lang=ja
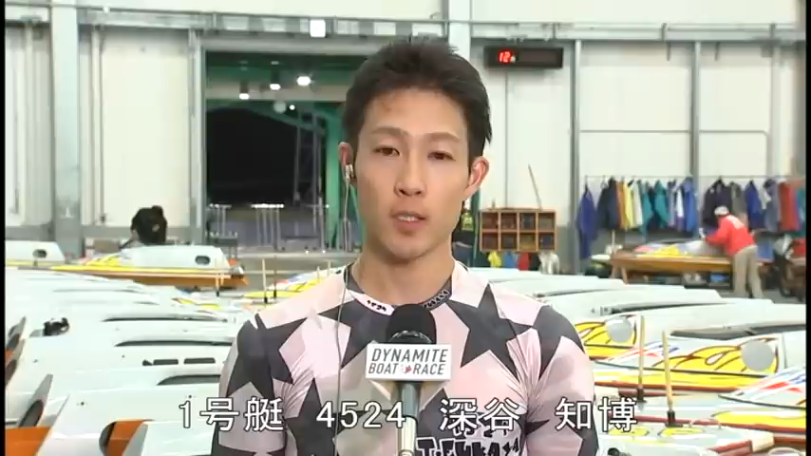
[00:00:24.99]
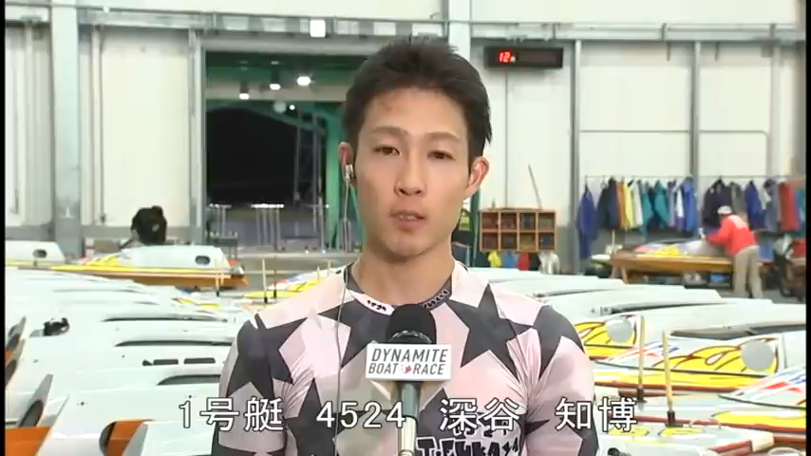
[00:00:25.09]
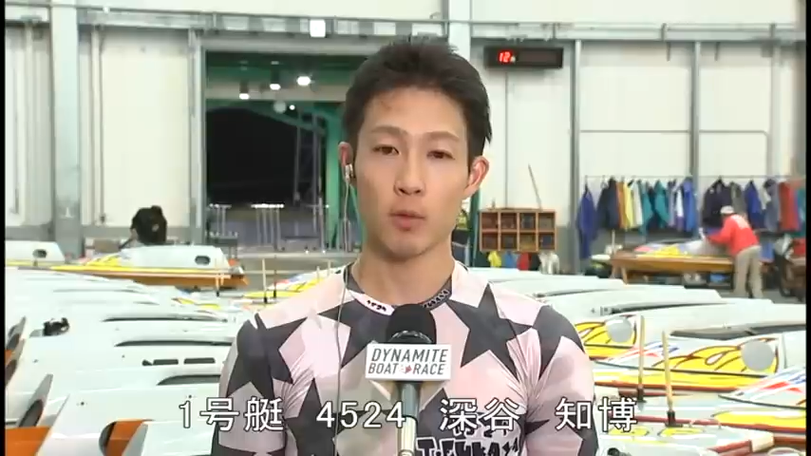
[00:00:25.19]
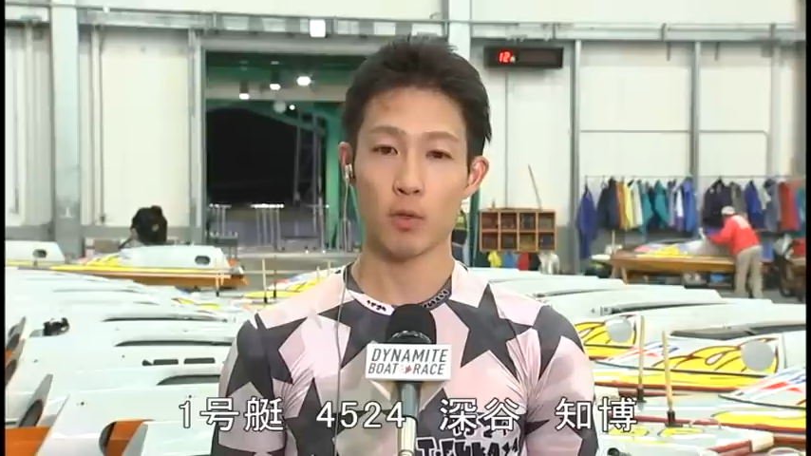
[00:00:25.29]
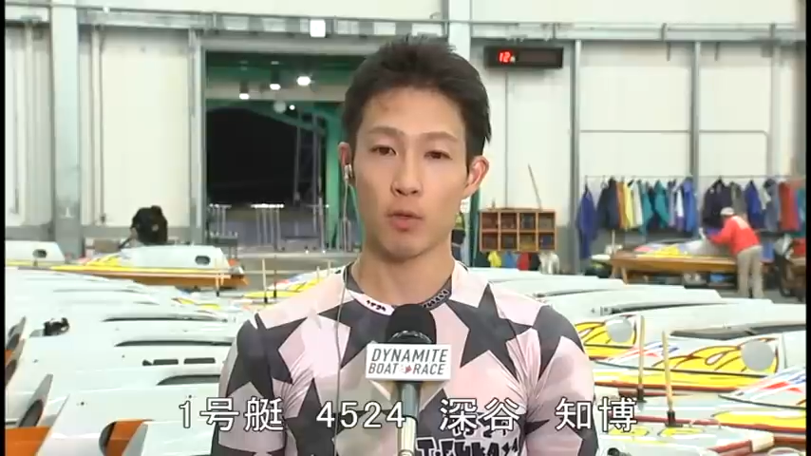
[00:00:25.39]
うん、い
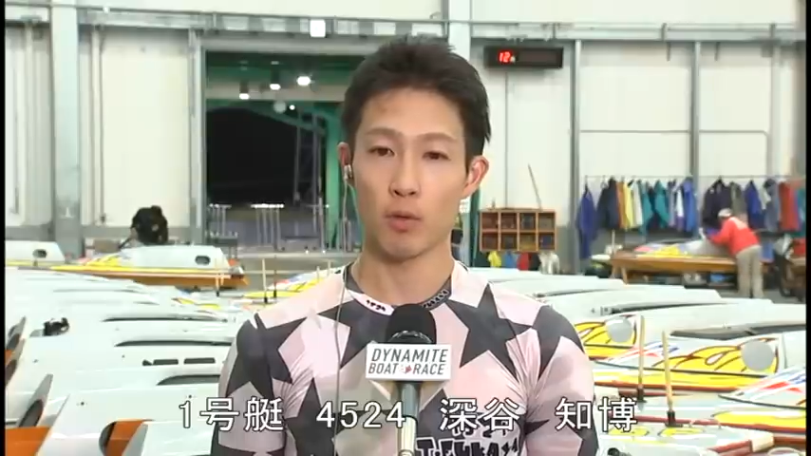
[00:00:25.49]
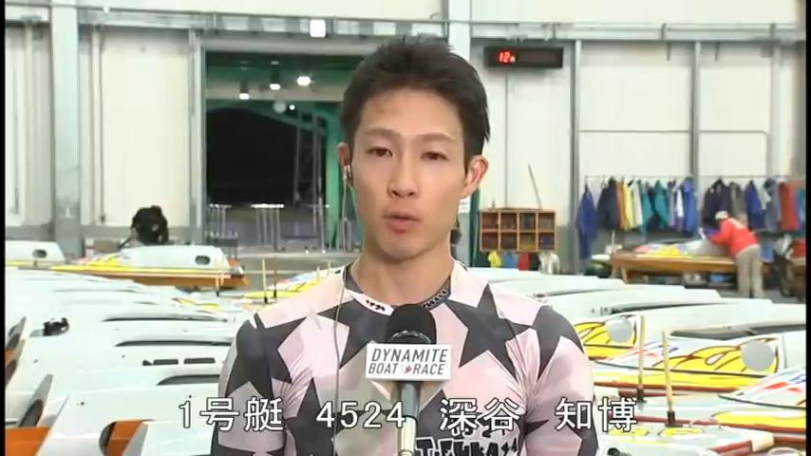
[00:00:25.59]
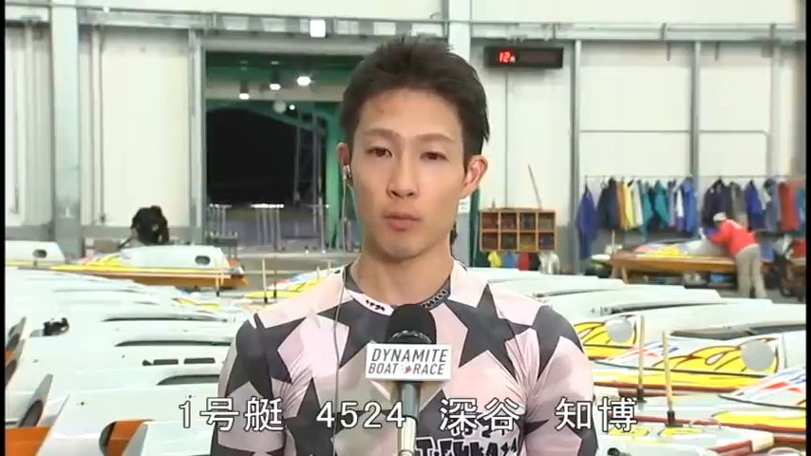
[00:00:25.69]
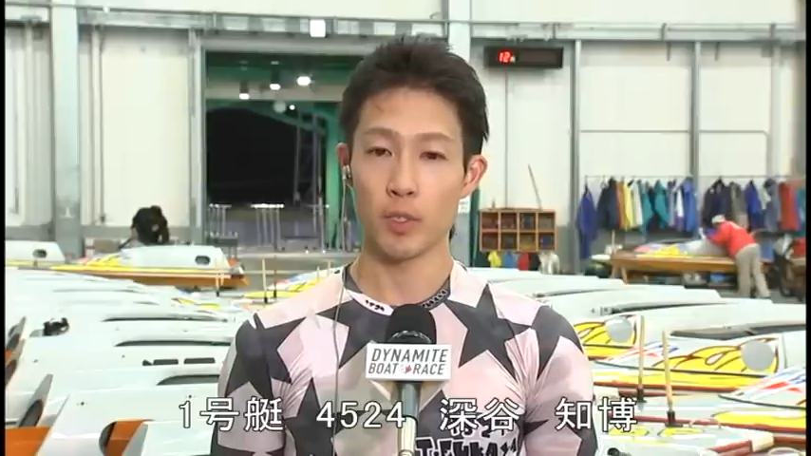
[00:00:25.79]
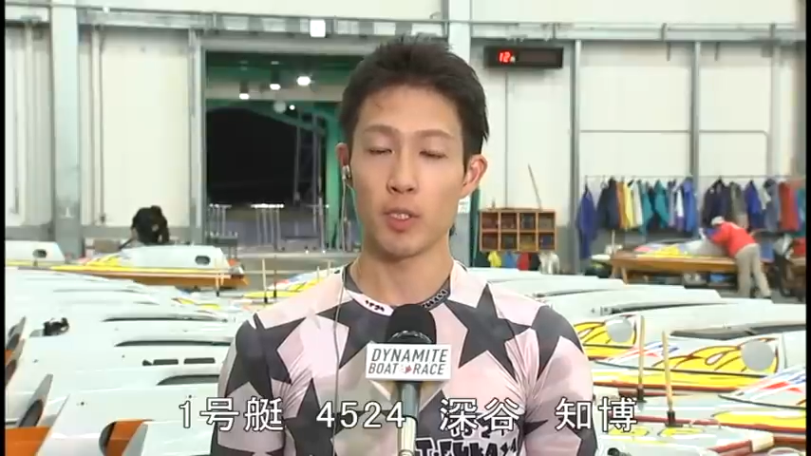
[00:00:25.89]
つ
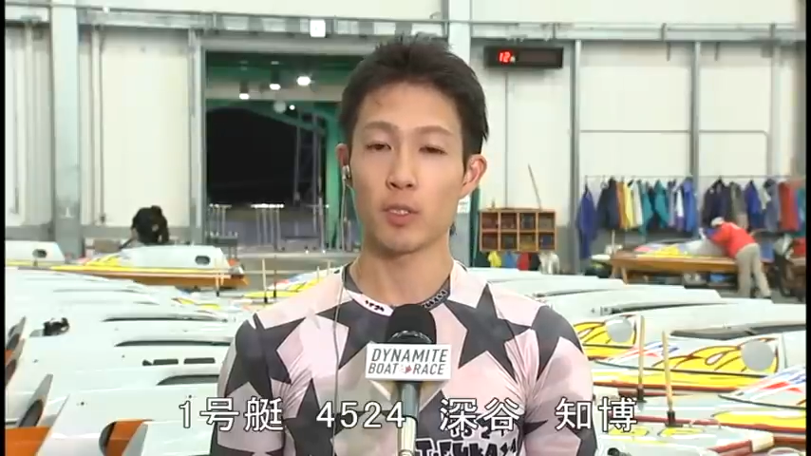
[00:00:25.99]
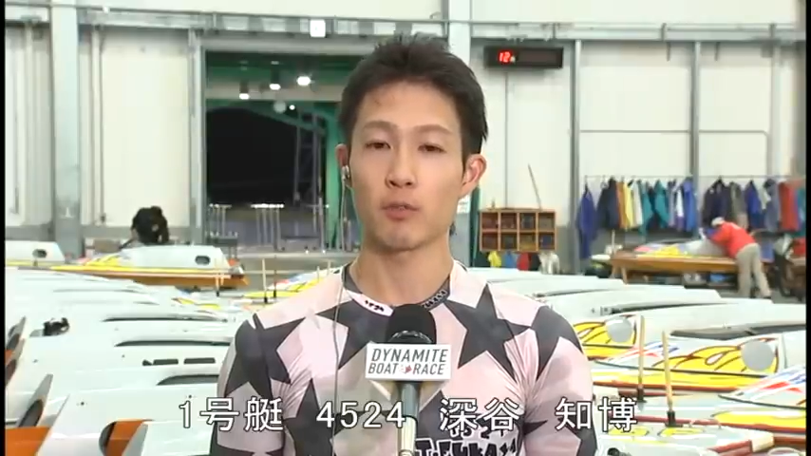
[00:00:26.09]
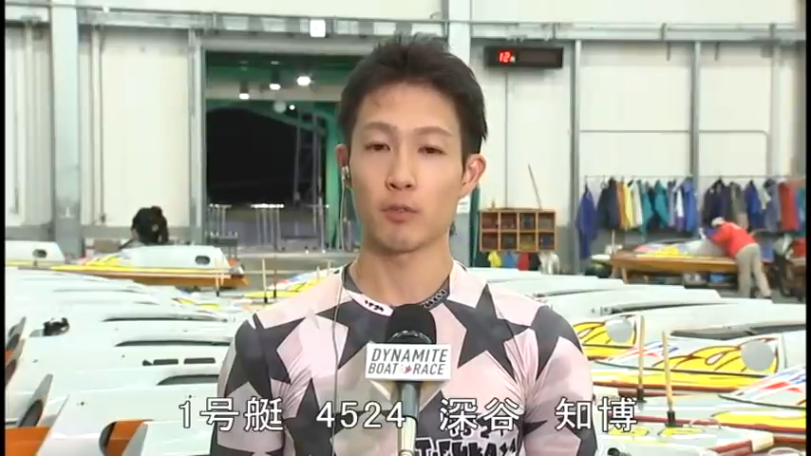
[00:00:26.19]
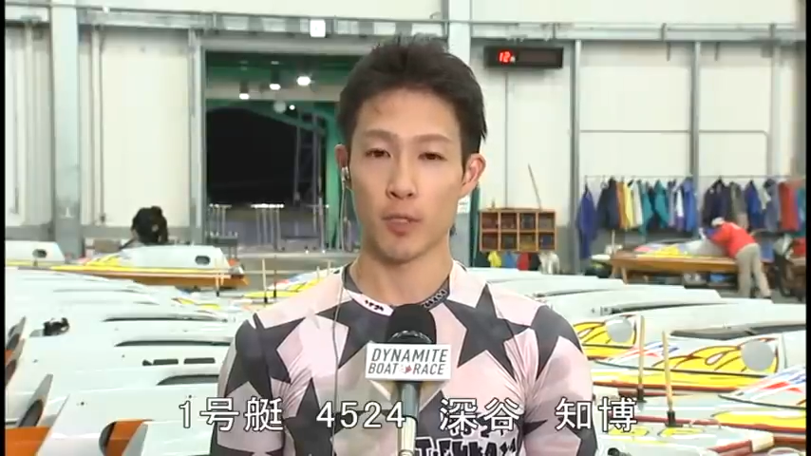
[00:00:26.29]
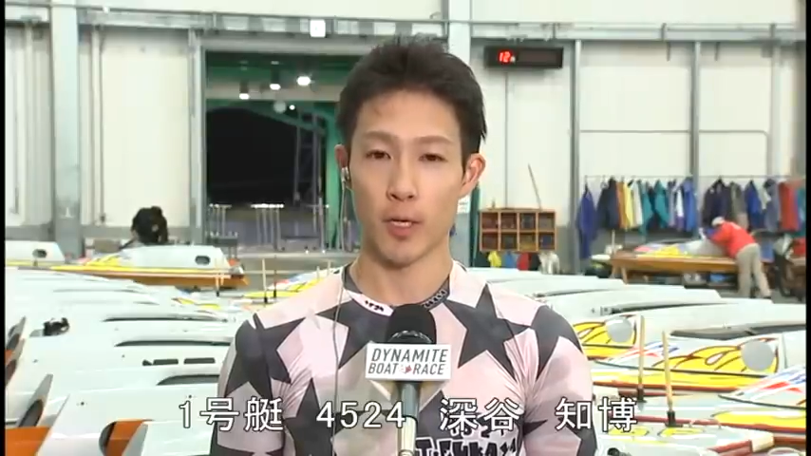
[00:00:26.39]
も見に行
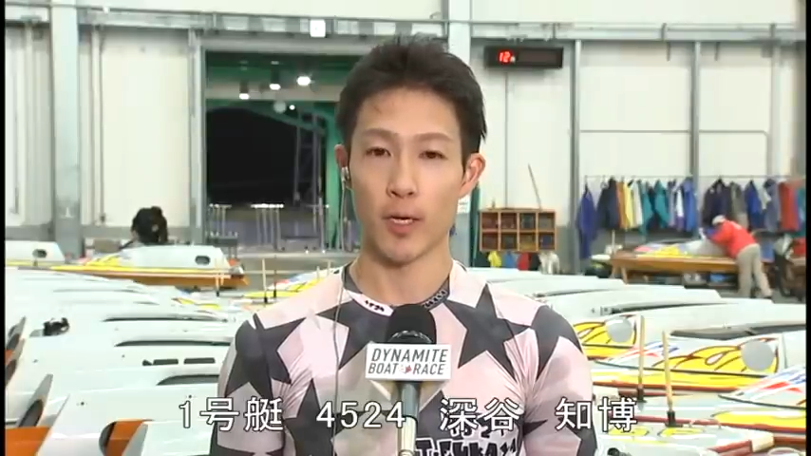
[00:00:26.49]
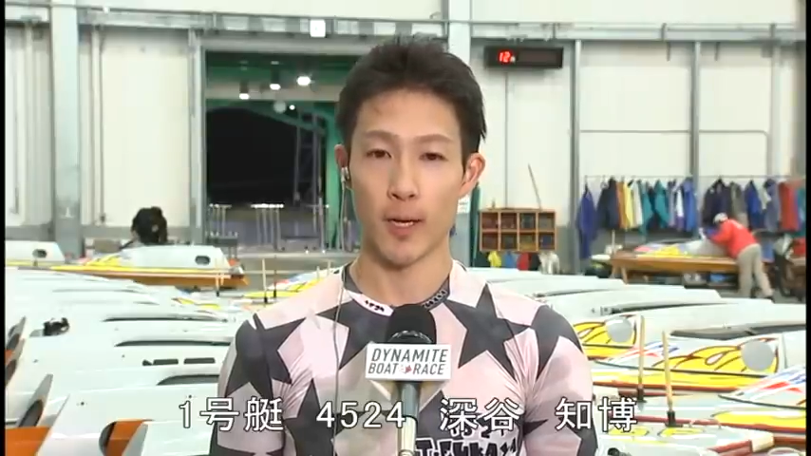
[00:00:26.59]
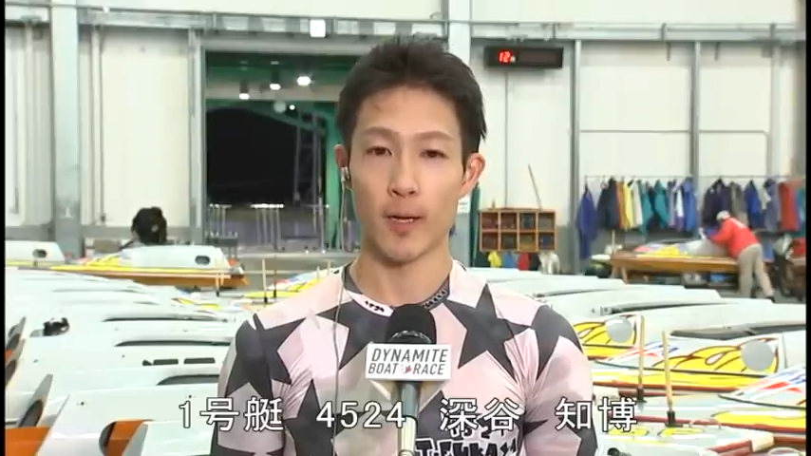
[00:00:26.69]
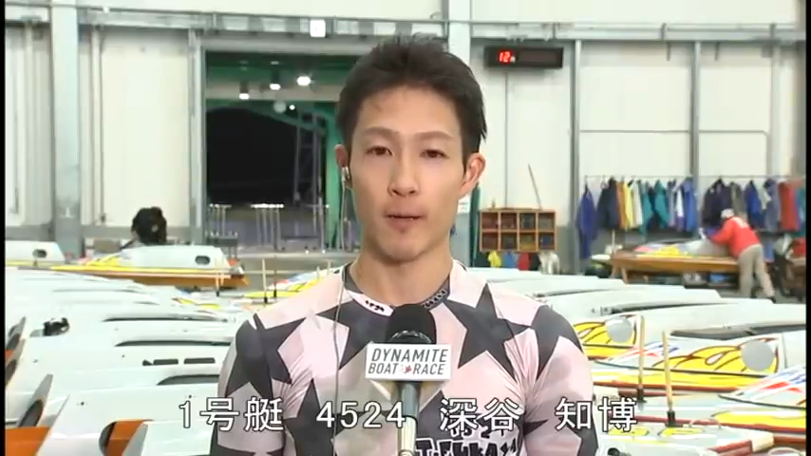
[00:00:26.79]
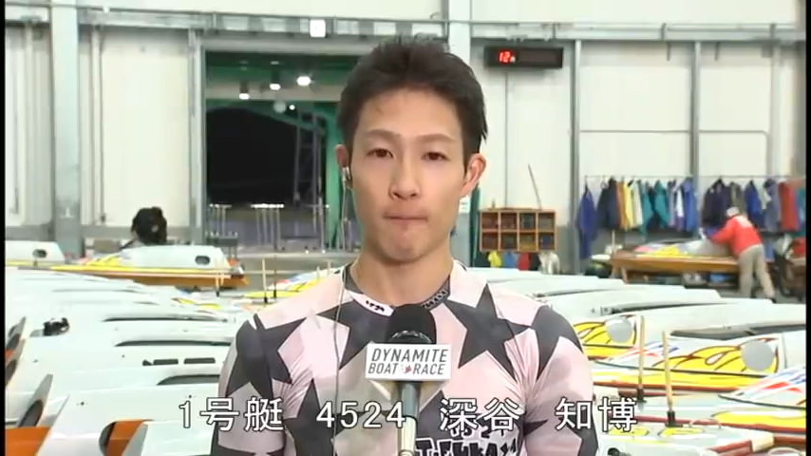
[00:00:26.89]
くのであ、はい、そう